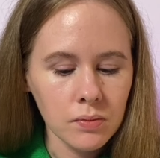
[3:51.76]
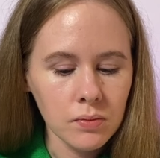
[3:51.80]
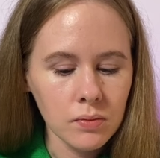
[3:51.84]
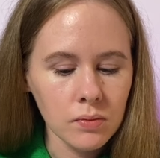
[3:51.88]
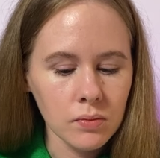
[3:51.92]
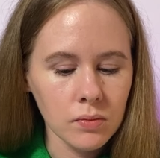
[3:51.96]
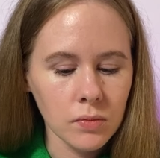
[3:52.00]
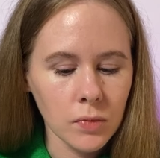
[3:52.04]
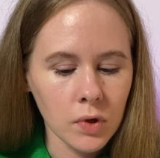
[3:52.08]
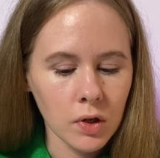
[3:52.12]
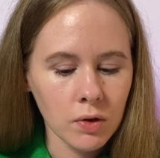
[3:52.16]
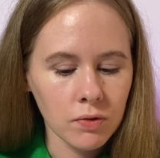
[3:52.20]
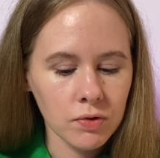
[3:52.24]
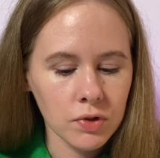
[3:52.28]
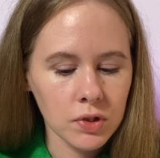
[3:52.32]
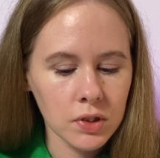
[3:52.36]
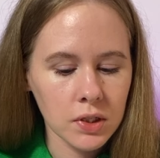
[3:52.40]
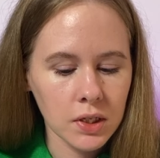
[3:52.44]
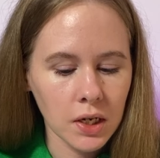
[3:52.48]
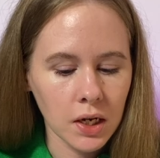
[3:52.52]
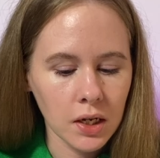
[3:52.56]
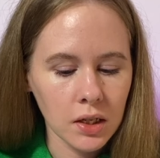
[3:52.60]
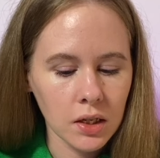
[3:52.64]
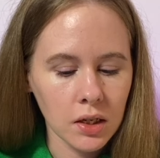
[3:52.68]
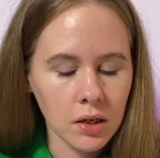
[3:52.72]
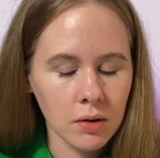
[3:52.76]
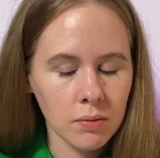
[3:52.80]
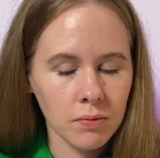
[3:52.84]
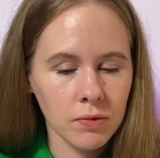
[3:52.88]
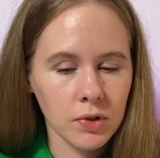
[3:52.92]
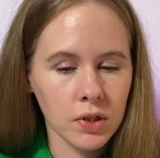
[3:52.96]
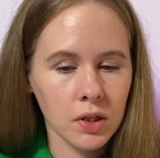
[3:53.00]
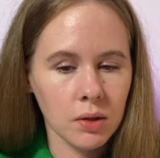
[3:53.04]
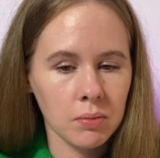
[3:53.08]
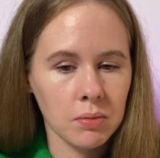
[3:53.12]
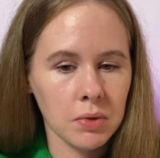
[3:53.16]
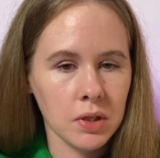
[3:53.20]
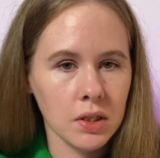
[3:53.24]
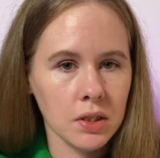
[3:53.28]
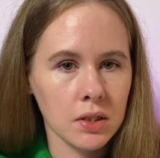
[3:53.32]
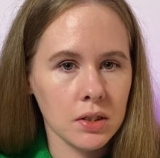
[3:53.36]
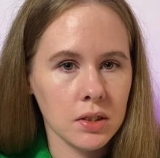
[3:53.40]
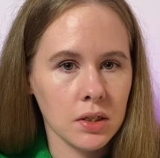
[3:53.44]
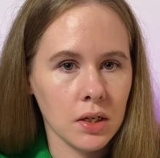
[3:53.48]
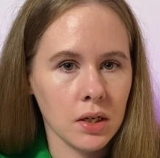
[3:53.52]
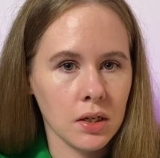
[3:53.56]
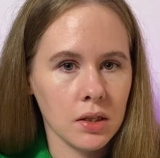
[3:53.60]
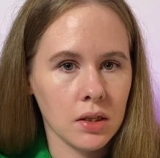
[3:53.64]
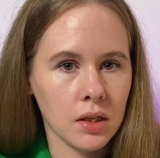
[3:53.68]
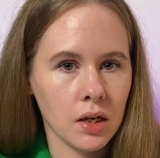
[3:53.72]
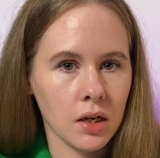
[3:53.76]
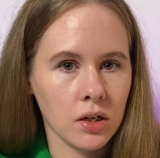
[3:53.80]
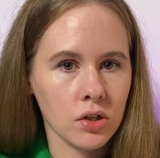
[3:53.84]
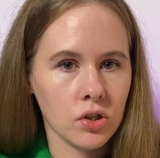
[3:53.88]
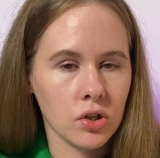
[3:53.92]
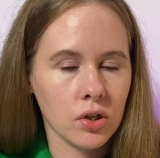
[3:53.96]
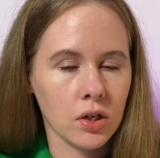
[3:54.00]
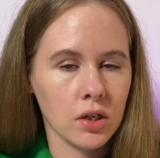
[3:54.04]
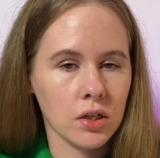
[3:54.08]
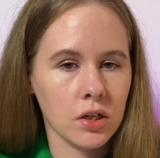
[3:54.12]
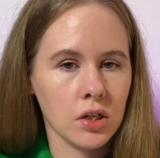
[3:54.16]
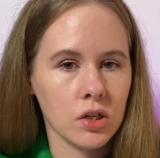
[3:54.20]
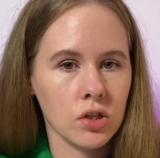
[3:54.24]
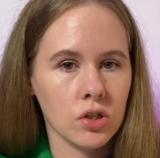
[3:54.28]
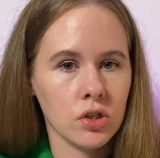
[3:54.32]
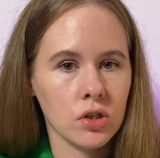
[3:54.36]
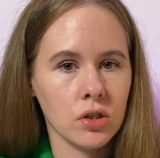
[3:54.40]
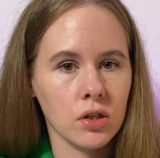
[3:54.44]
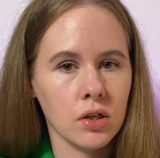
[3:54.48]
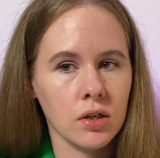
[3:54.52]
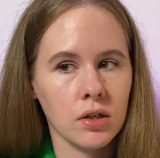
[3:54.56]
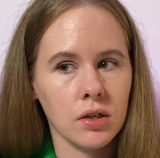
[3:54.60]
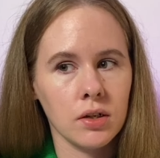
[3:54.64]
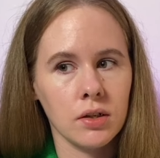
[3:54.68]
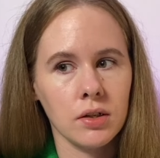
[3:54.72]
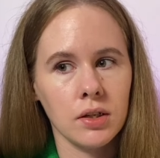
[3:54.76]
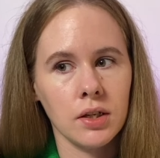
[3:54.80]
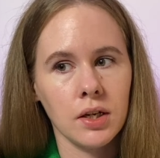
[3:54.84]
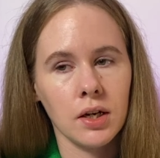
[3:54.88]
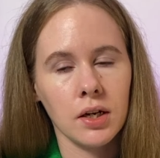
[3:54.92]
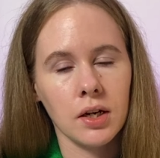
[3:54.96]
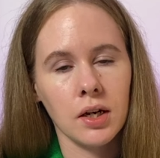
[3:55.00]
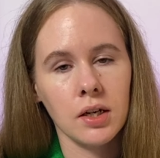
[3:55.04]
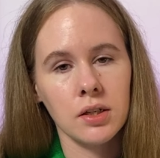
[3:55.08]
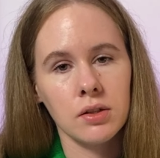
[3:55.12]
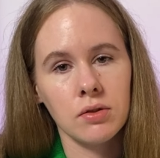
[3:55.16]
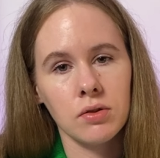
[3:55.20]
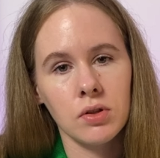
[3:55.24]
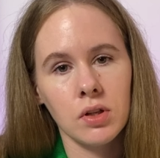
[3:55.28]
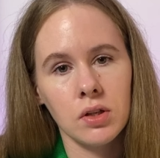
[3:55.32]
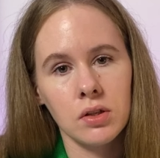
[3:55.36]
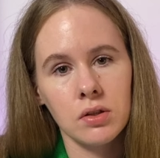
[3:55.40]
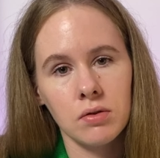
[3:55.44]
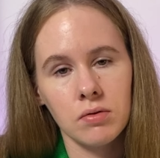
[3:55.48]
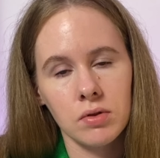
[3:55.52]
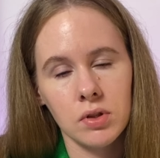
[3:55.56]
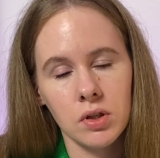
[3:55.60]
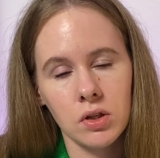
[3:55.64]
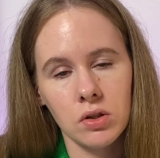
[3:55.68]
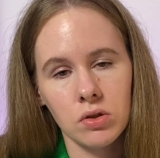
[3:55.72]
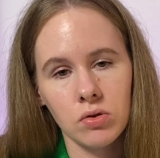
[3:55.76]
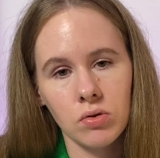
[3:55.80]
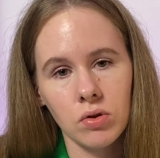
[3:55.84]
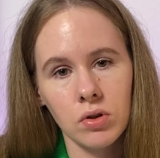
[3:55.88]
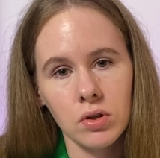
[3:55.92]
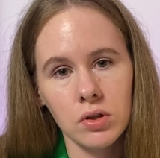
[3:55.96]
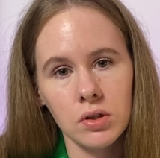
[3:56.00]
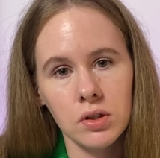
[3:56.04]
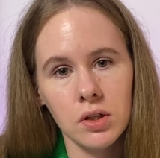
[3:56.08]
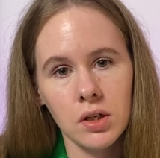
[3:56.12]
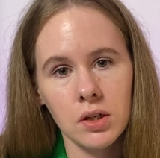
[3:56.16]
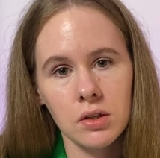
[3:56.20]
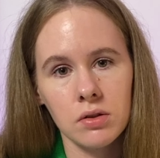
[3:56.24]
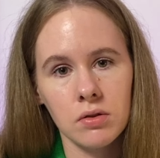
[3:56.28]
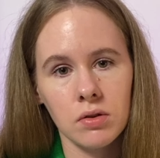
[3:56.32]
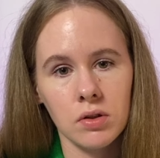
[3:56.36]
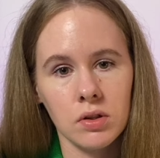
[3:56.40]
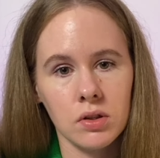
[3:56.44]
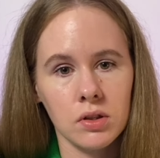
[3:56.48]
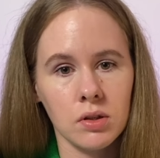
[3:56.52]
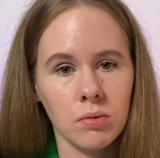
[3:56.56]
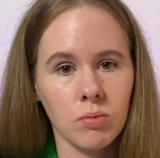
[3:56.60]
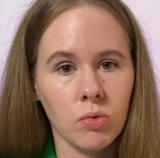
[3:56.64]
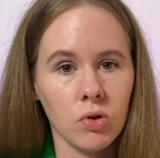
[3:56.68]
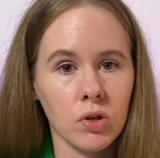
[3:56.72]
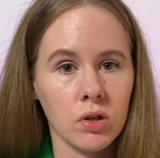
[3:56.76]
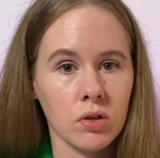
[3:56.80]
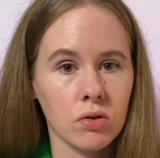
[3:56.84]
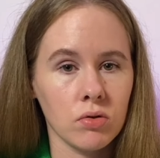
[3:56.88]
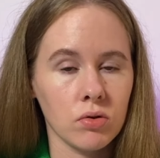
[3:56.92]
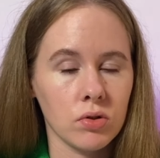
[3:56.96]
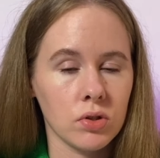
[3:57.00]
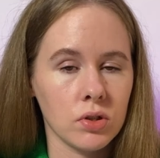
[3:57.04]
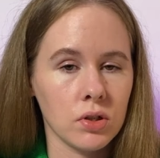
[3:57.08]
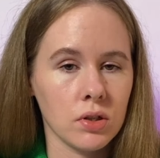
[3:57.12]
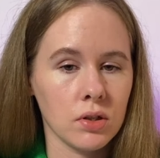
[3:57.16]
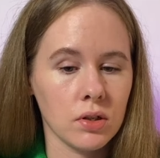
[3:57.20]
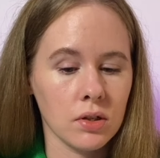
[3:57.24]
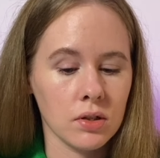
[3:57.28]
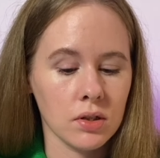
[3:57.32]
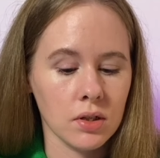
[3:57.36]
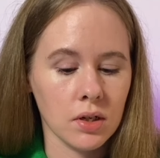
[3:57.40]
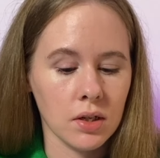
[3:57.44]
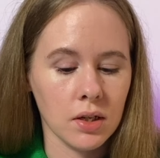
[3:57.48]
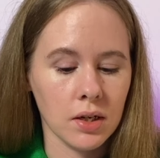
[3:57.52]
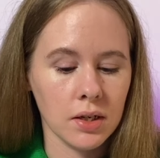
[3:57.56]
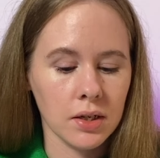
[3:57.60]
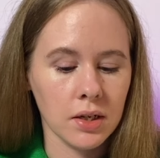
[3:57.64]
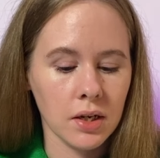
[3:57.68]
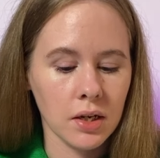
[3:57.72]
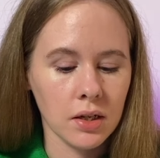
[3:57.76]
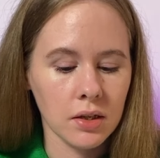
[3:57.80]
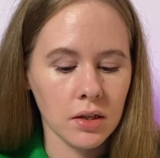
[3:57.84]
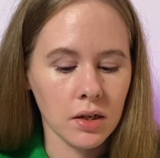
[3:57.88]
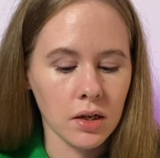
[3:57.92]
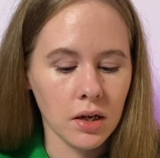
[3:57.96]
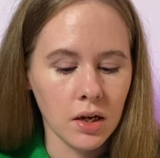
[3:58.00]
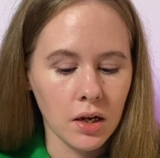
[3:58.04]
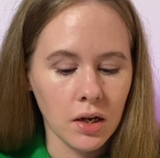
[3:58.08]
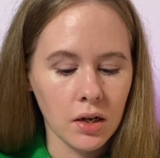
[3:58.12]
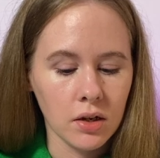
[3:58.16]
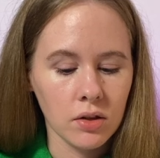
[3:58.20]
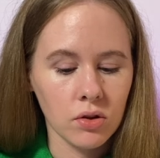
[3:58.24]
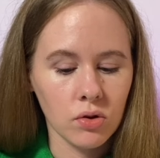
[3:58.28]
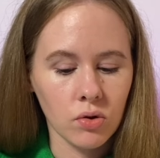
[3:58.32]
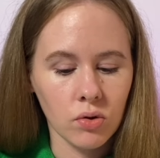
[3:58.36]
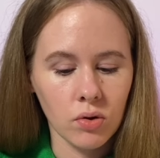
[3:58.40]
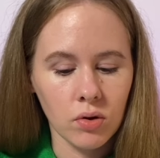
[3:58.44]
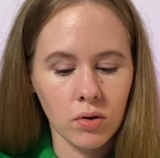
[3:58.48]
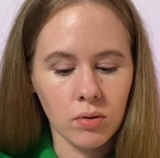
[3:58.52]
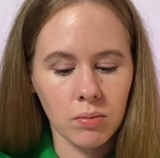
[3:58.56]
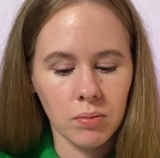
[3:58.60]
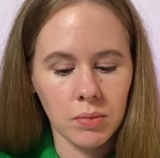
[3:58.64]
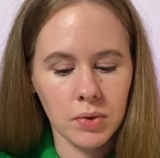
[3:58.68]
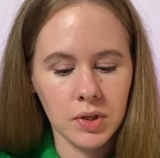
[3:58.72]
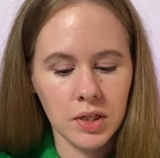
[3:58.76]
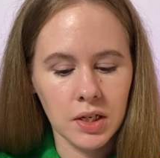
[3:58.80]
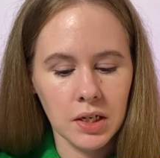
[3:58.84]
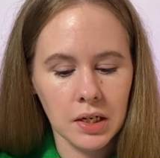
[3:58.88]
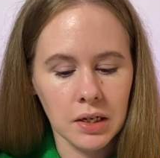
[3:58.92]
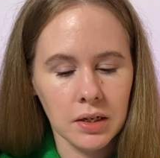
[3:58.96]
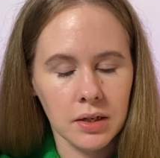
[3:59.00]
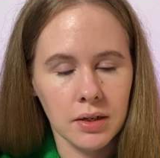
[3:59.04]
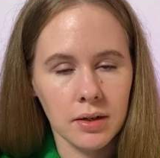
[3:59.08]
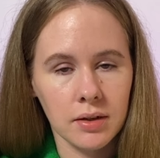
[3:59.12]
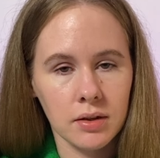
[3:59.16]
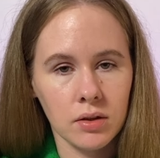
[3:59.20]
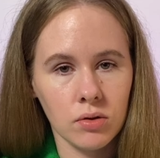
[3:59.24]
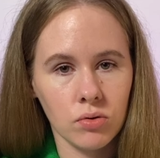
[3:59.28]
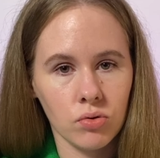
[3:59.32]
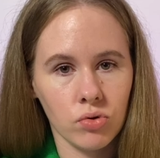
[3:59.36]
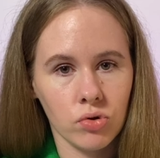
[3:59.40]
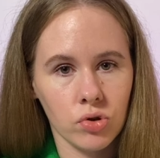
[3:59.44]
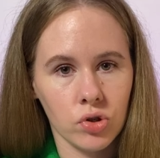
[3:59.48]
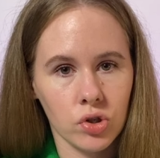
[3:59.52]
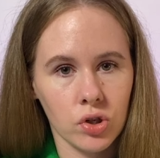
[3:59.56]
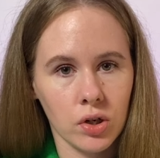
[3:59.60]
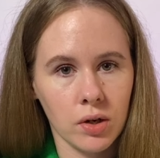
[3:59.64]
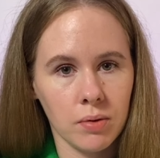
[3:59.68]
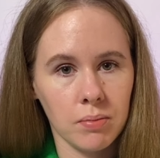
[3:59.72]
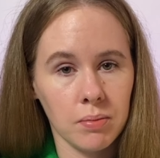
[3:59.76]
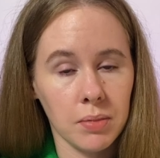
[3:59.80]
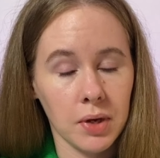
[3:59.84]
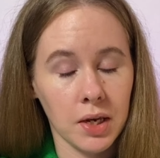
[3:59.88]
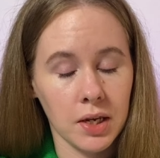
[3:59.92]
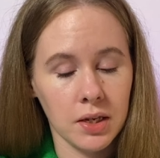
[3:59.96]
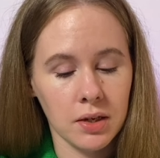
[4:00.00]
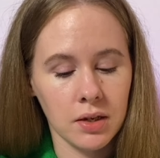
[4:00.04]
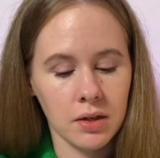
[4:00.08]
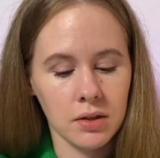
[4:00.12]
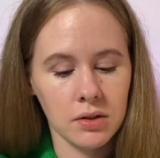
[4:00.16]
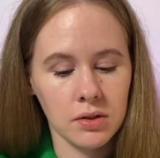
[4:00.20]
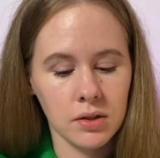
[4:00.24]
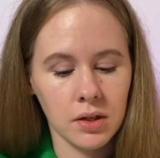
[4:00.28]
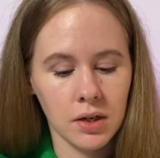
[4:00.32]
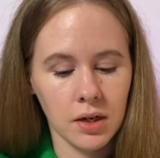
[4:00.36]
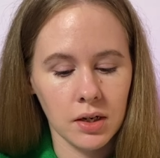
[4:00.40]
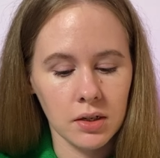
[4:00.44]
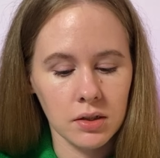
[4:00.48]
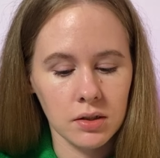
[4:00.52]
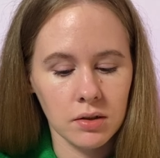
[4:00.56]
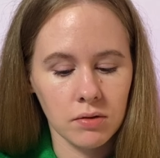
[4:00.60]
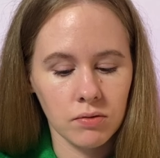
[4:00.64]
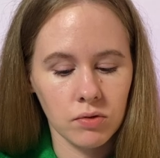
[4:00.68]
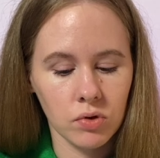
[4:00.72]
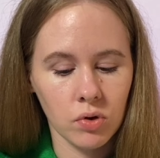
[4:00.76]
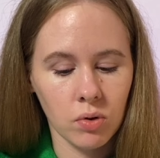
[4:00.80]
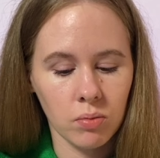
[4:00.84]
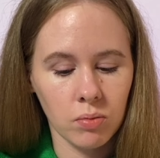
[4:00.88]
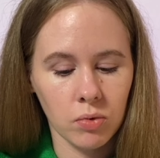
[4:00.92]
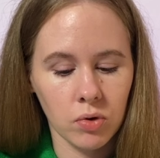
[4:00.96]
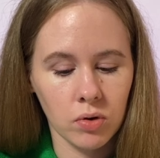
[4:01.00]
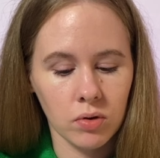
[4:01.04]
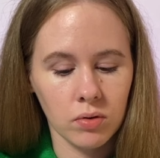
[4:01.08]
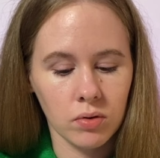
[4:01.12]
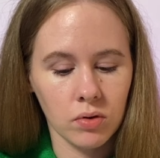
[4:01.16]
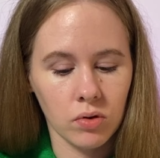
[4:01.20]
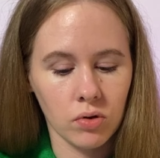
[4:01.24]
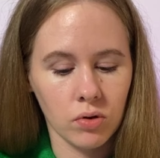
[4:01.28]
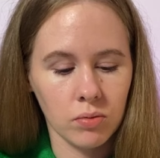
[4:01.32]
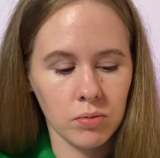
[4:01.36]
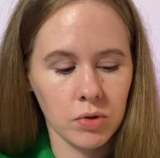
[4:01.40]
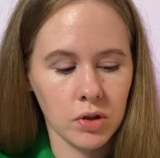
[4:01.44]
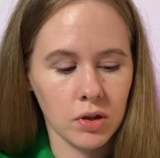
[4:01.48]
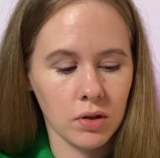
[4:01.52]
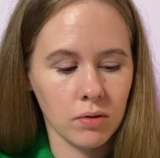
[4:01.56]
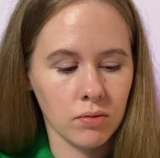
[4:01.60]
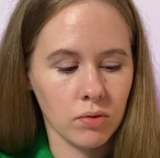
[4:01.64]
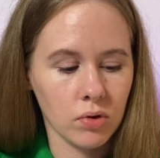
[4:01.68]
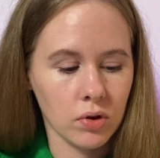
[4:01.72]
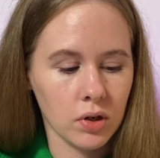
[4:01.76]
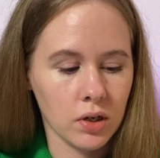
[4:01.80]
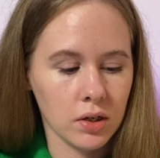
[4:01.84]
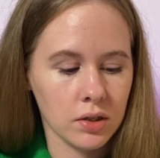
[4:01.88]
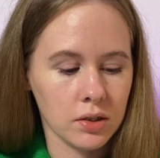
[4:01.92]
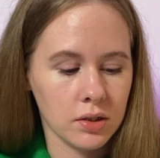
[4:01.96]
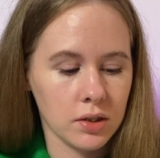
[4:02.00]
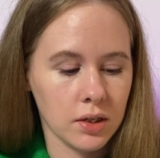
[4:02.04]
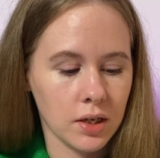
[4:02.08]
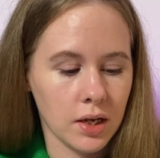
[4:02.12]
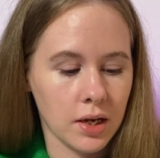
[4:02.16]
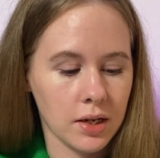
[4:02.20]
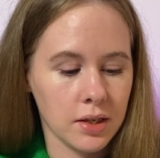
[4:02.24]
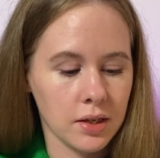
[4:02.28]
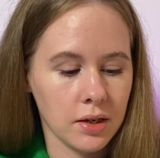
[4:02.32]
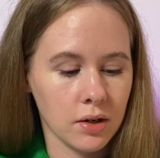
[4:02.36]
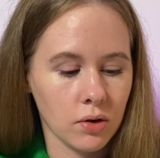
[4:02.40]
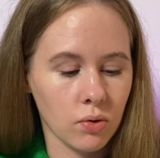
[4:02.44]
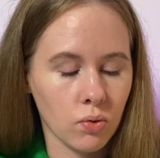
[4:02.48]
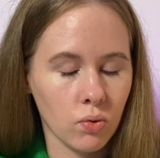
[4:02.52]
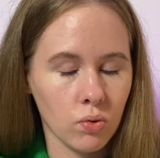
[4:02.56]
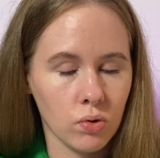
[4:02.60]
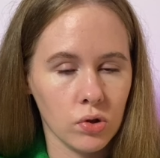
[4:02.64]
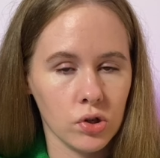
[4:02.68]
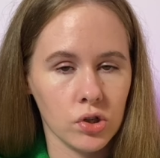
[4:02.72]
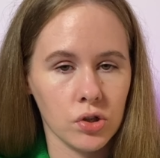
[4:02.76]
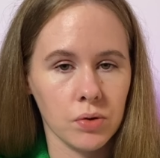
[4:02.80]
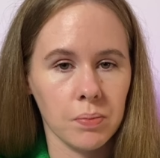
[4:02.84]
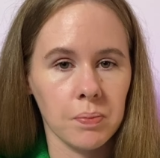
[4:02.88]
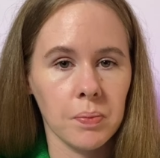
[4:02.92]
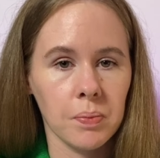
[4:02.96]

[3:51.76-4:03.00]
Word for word: В целом витамин С также, конечно, и оказывает антивозрастное действие, стимулирует синтез коллагена, но мне это уже менее интересно, в нем кроме того, как сияние кожи.